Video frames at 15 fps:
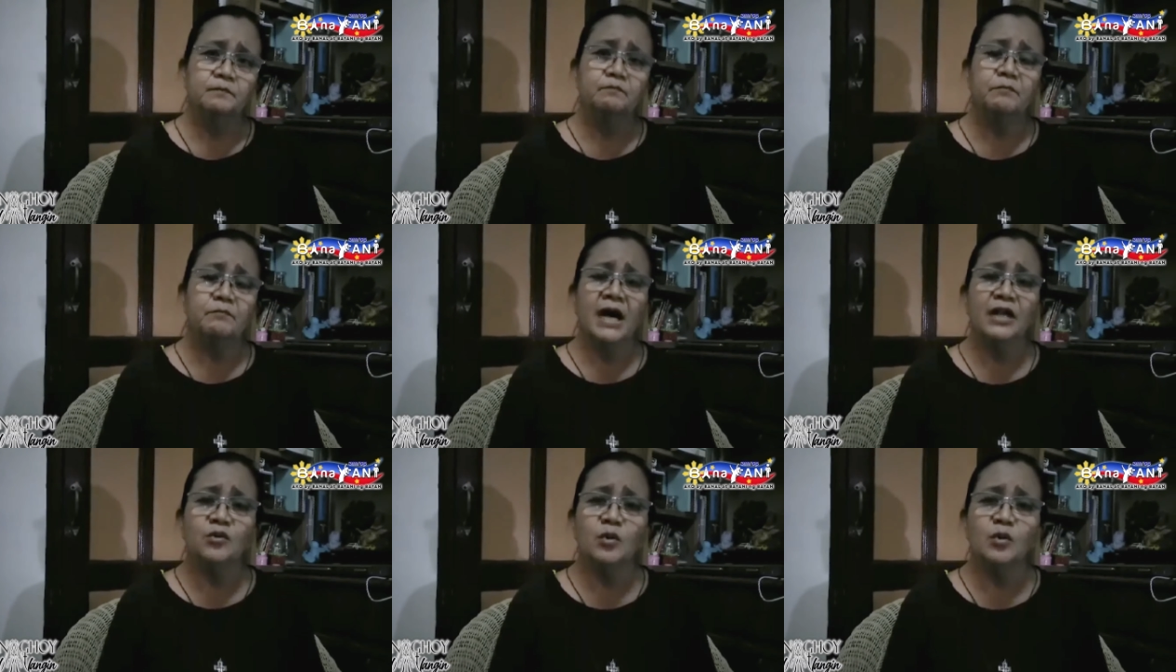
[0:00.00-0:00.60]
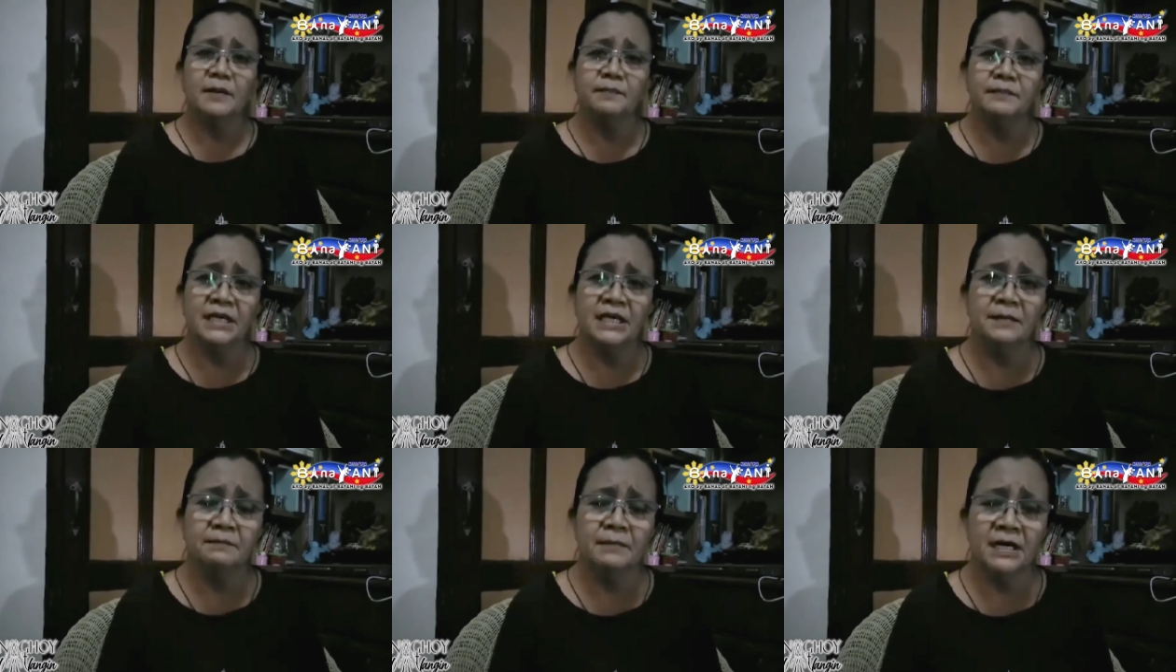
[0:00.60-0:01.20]
Paano
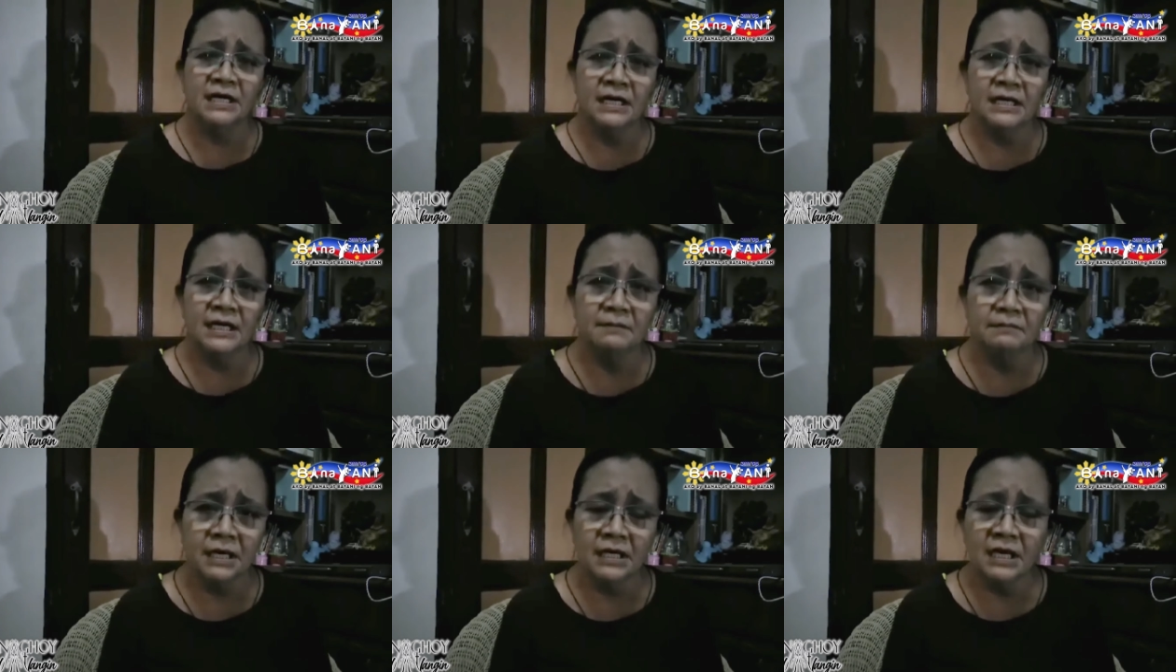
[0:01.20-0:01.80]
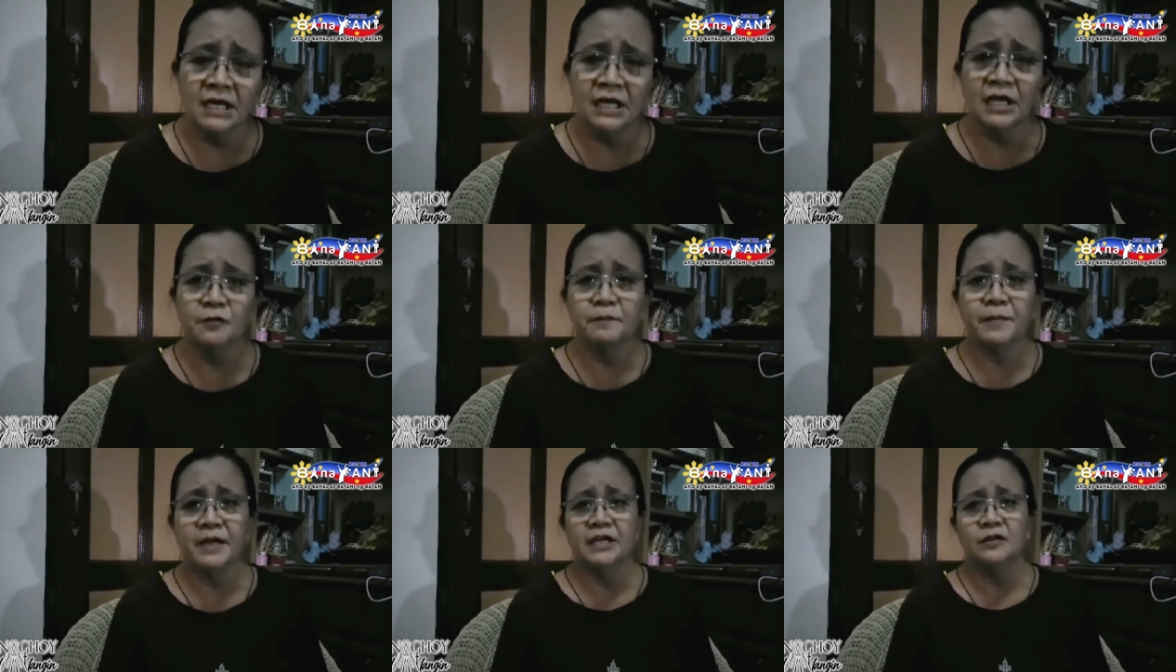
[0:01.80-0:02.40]
kami magiging magiliw,
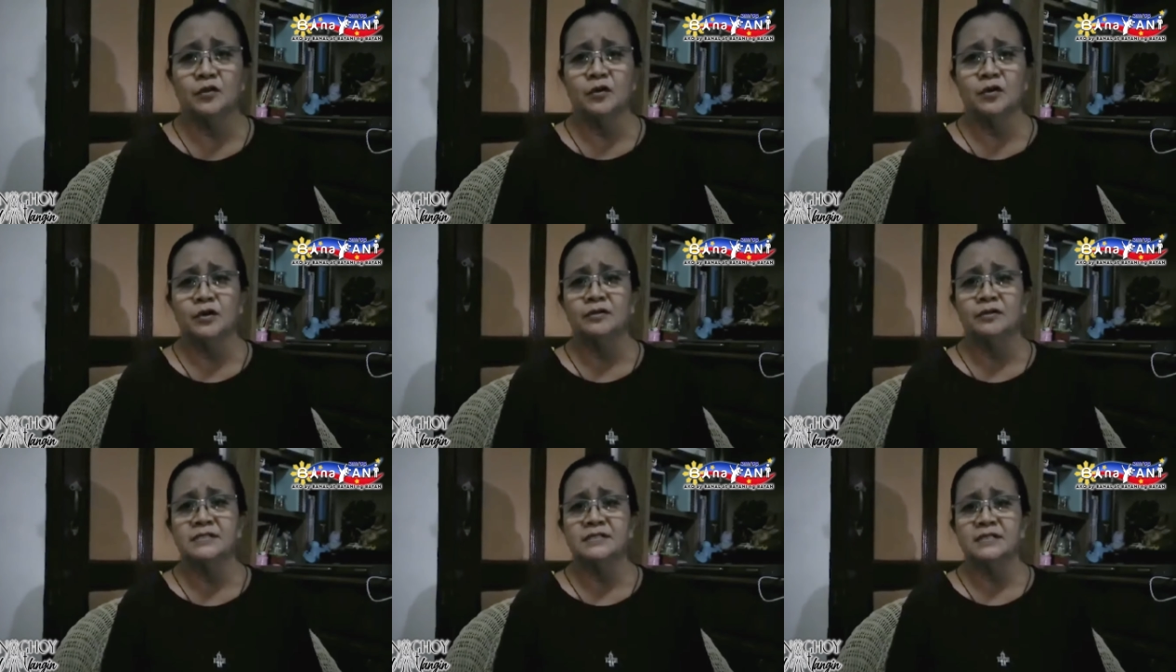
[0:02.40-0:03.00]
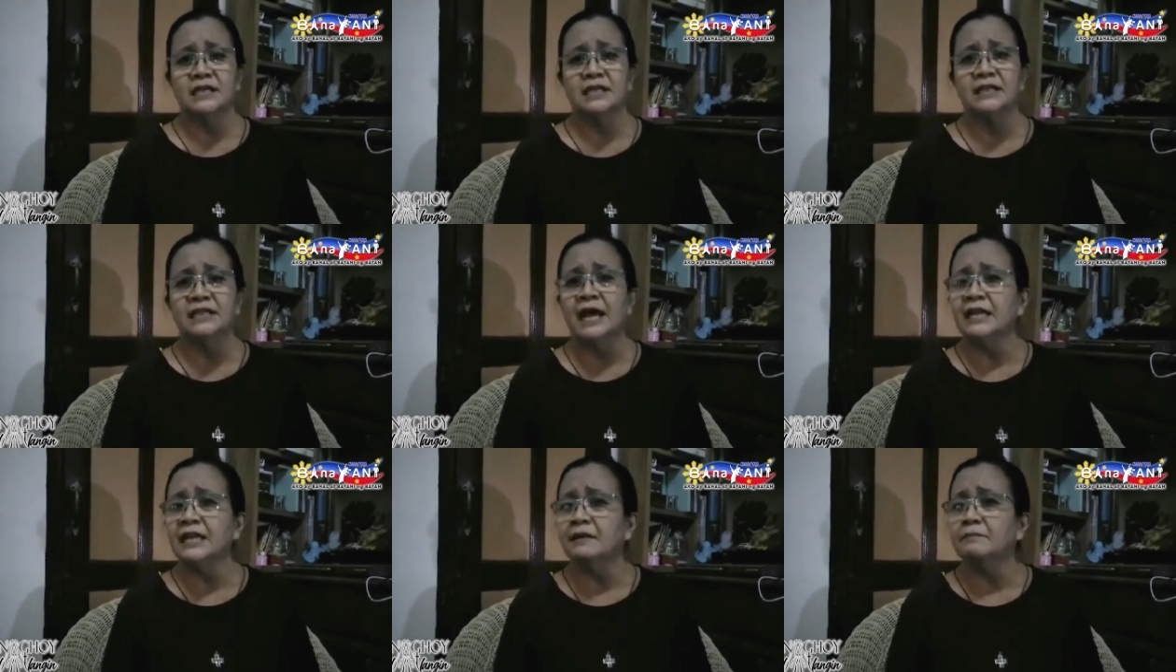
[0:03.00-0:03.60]
Panginoon, sa
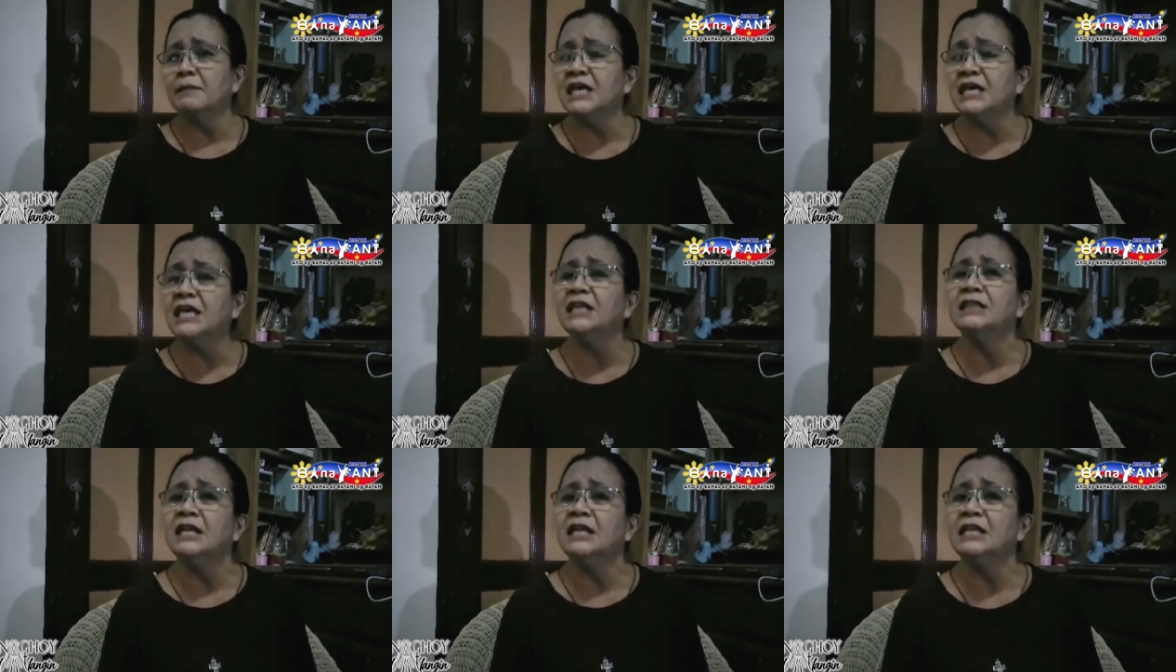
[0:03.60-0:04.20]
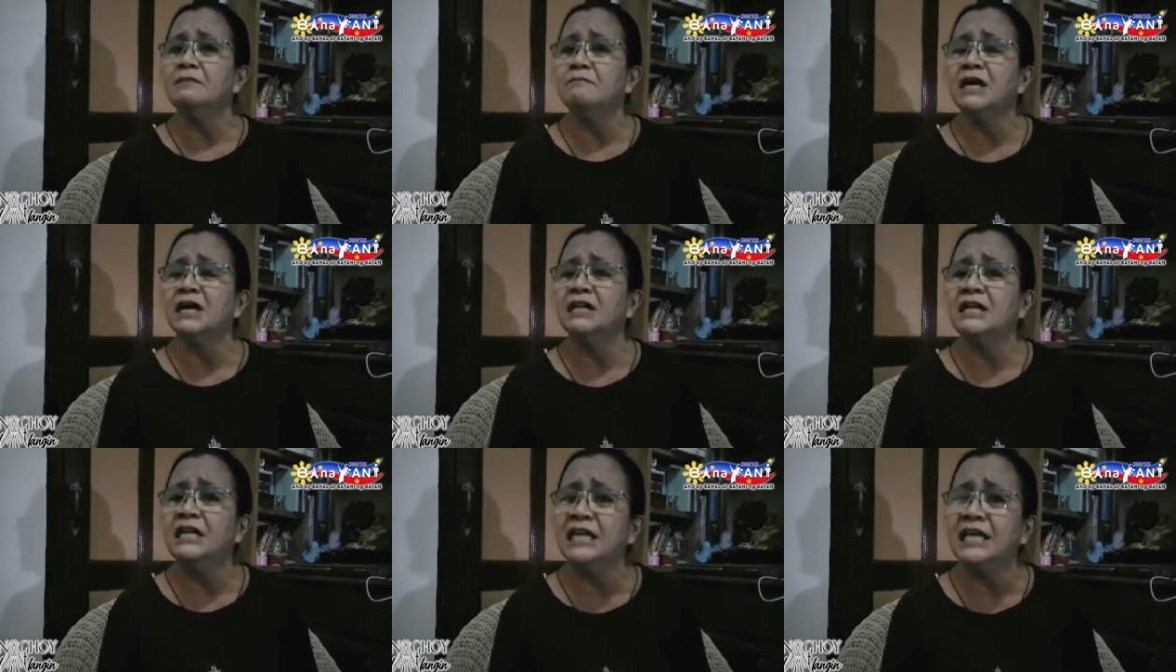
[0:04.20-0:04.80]
gitna ng mahigit na limang
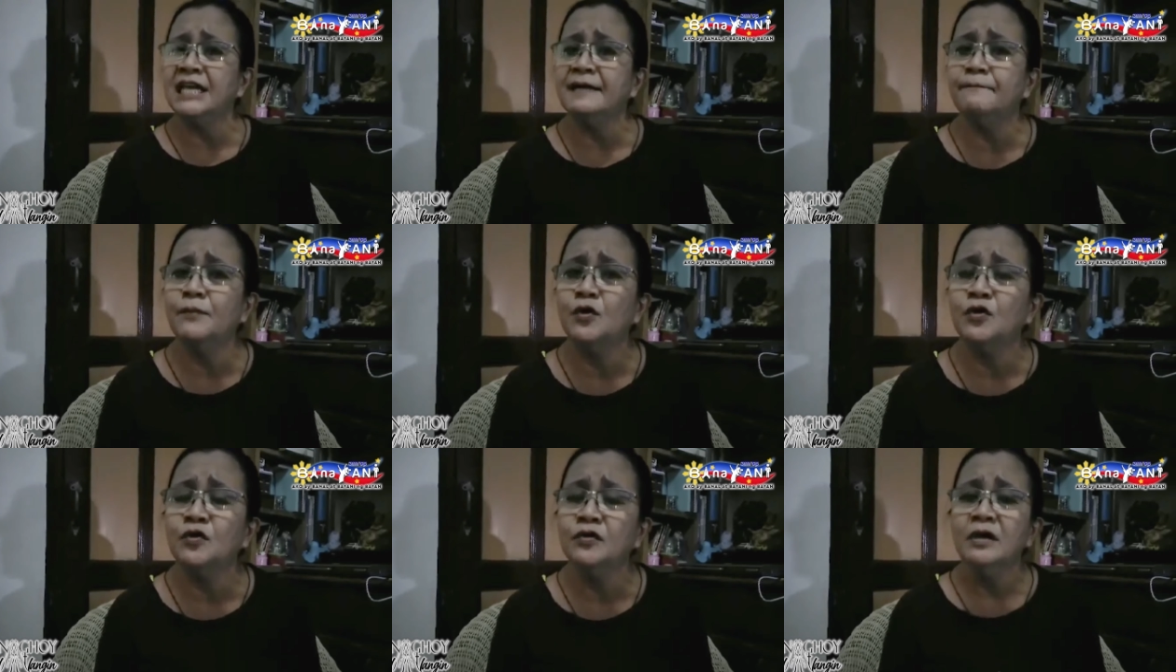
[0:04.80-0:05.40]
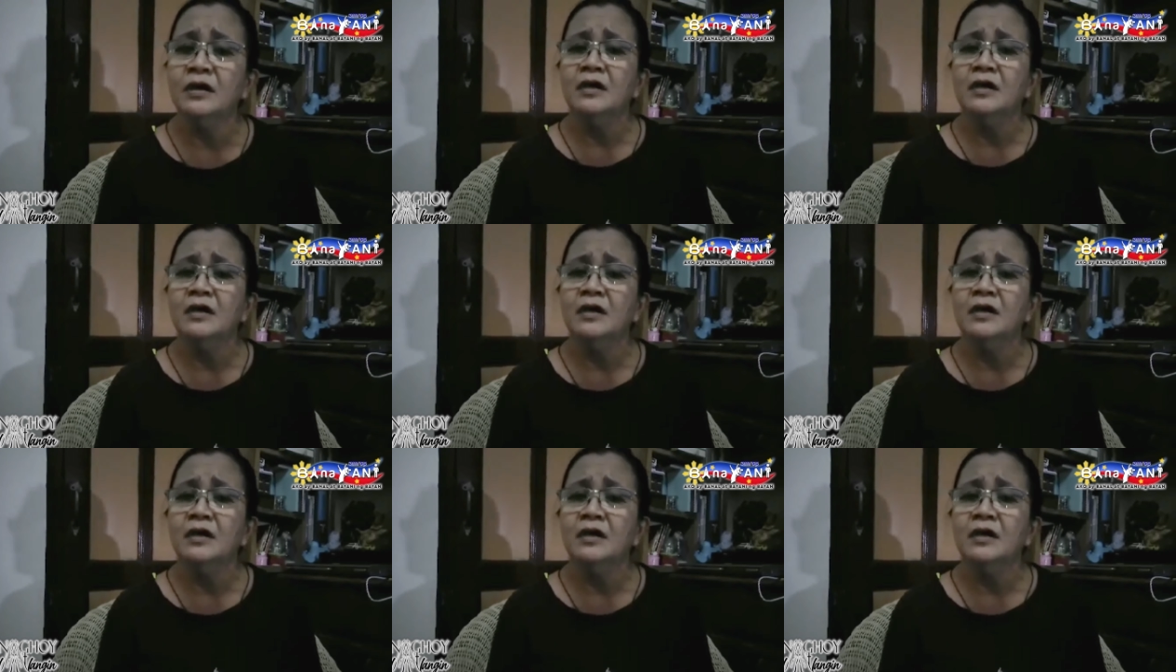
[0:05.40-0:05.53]
libong